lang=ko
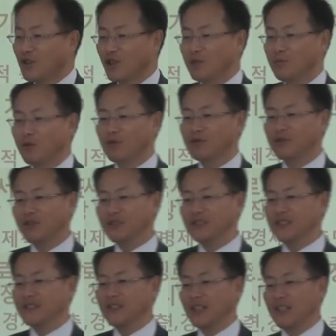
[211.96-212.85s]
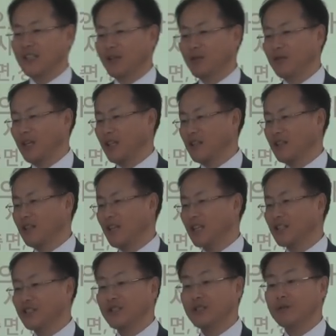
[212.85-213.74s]
그걸 보고 선진 사례라고 얘기를
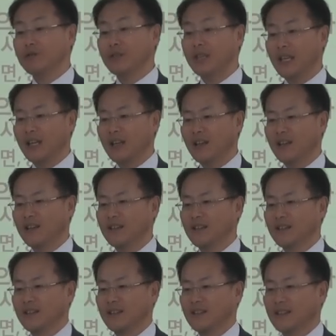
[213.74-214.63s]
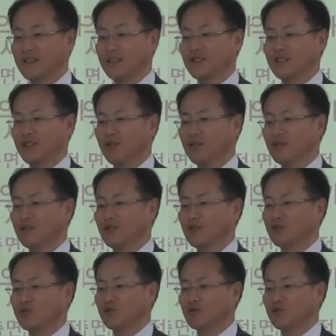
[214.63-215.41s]
하기 쉬운데 그죠?